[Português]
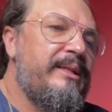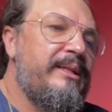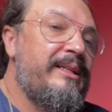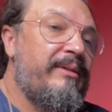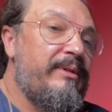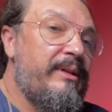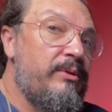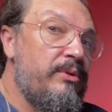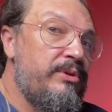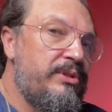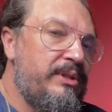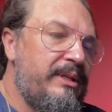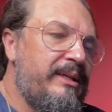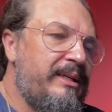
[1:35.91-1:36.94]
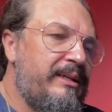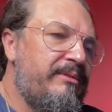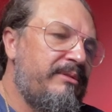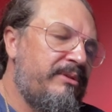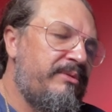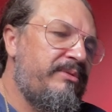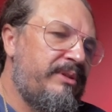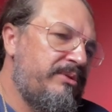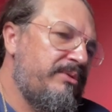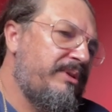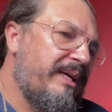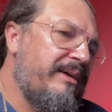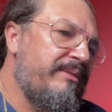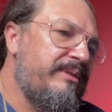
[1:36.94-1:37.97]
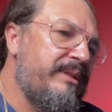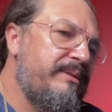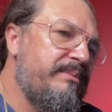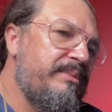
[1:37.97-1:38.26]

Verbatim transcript: que estava longe, né, que vindo estava, né,